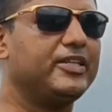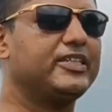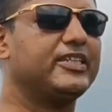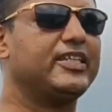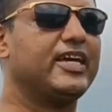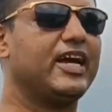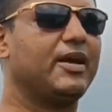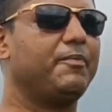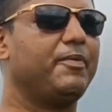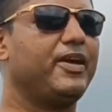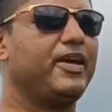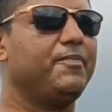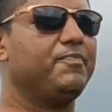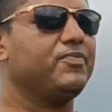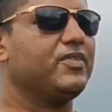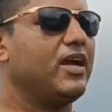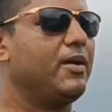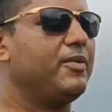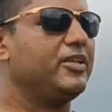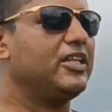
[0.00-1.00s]
বেঁচে থাকবে
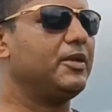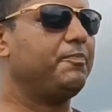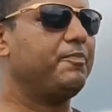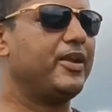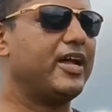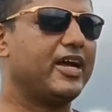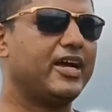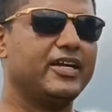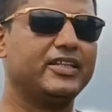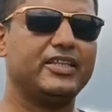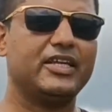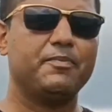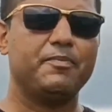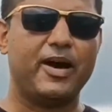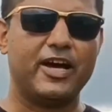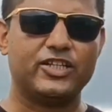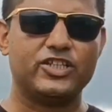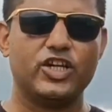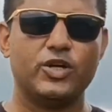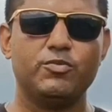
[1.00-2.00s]
আমাদের
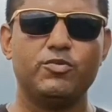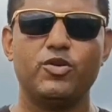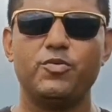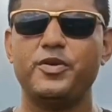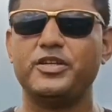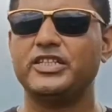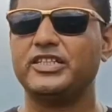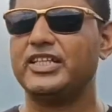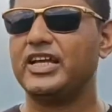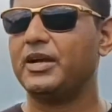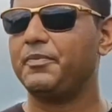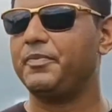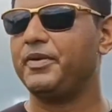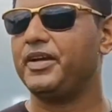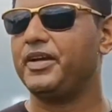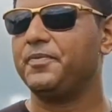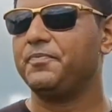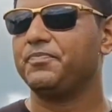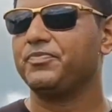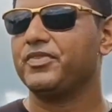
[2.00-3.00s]
প্রাকৃতিক ভারসাম্যও বেঁচে
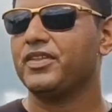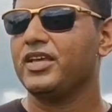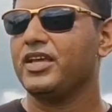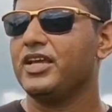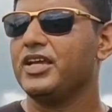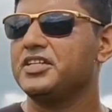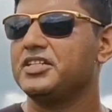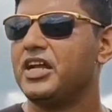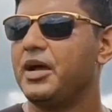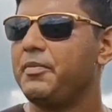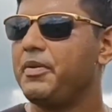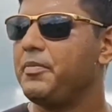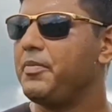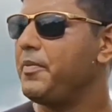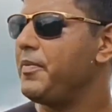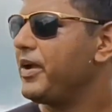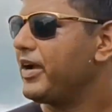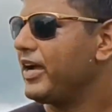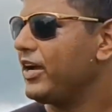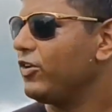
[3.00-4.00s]
থাকবে
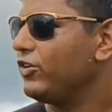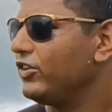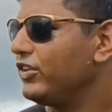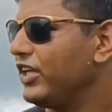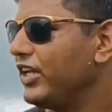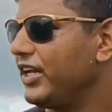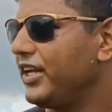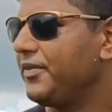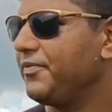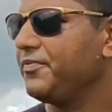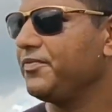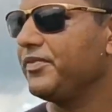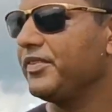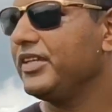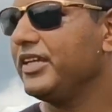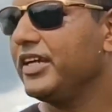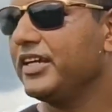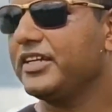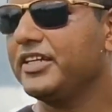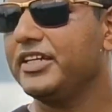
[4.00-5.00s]
স্বামী বিবেকানন্দের
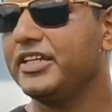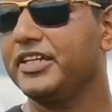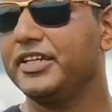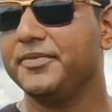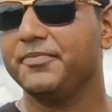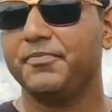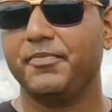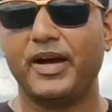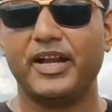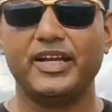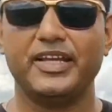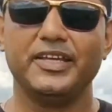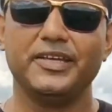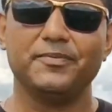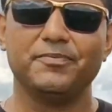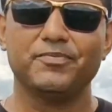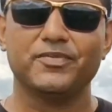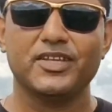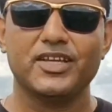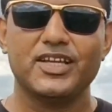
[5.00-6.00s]
একটি
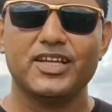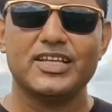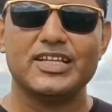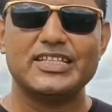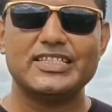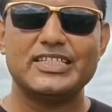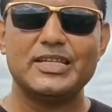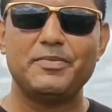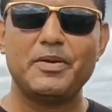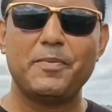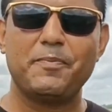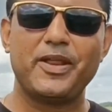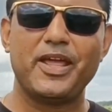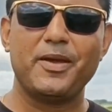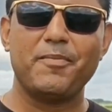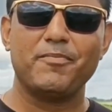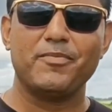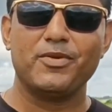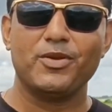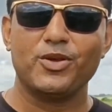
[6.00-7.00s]
বাণী জীবে
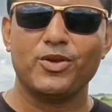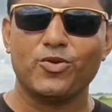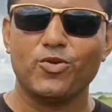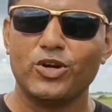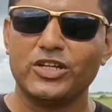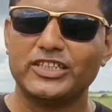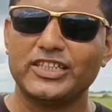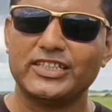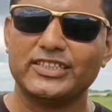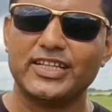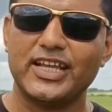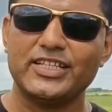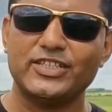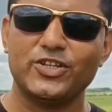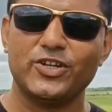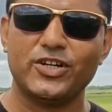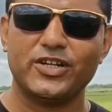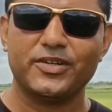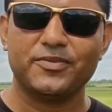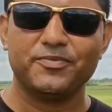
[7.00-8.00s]
প্রেম করেছে
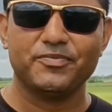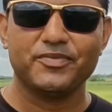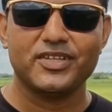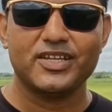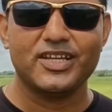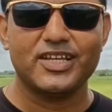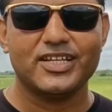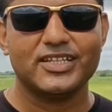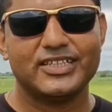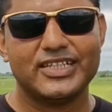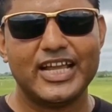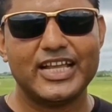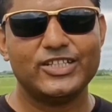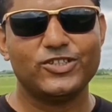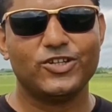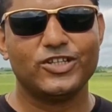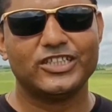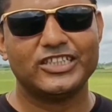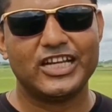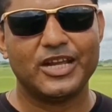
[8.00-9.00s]
যেইজন
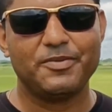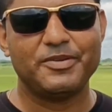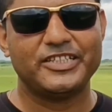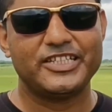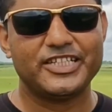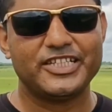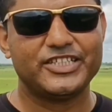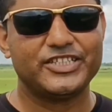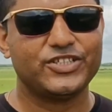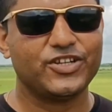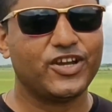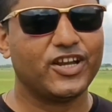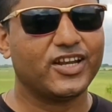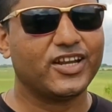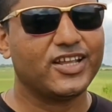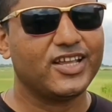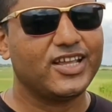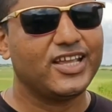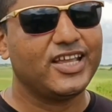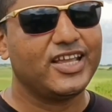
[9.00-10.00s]
সেইজন সেবিছে
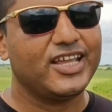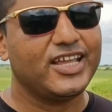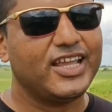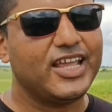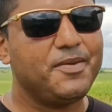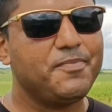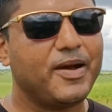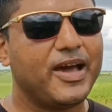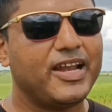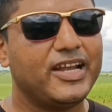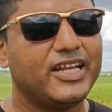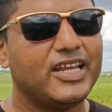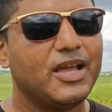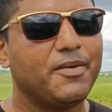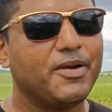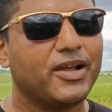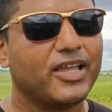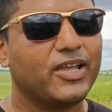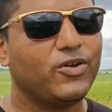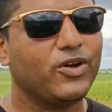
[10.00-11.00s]
ঈশ্বর এই
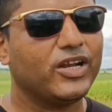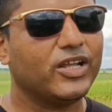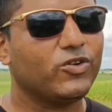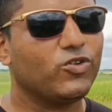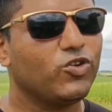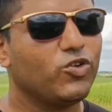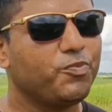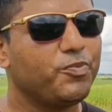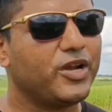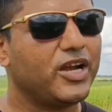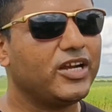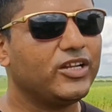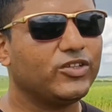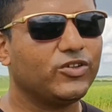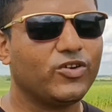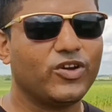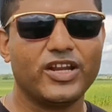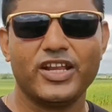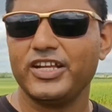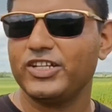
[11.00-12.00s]
বাণীটি আমাকে অনেক
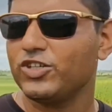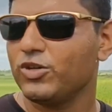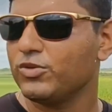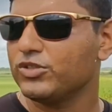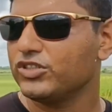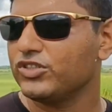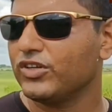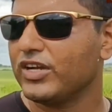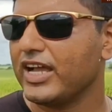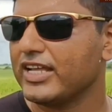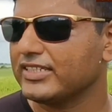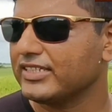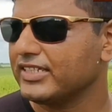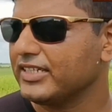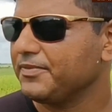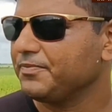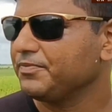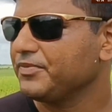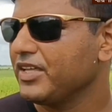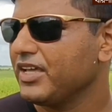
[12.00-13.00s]
অনুপ্রাণিত করে এই সমস্ত
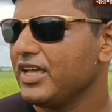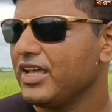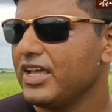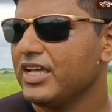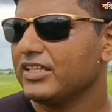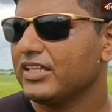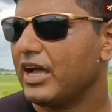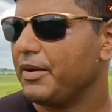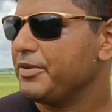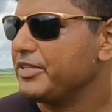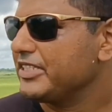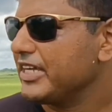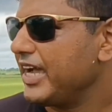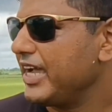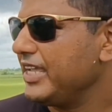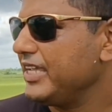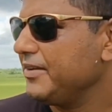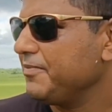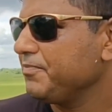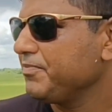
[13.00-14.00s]
কাজে তা আমি
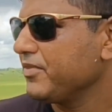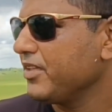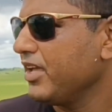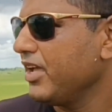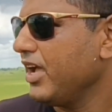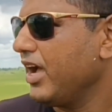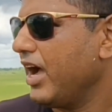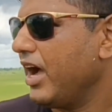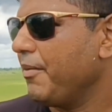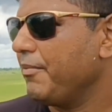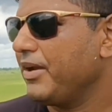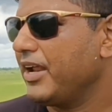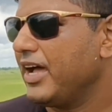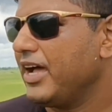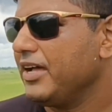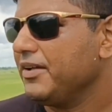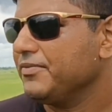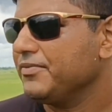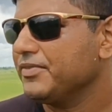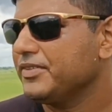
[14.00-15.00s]
চাই
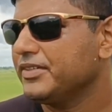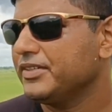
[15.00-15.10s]
আমরা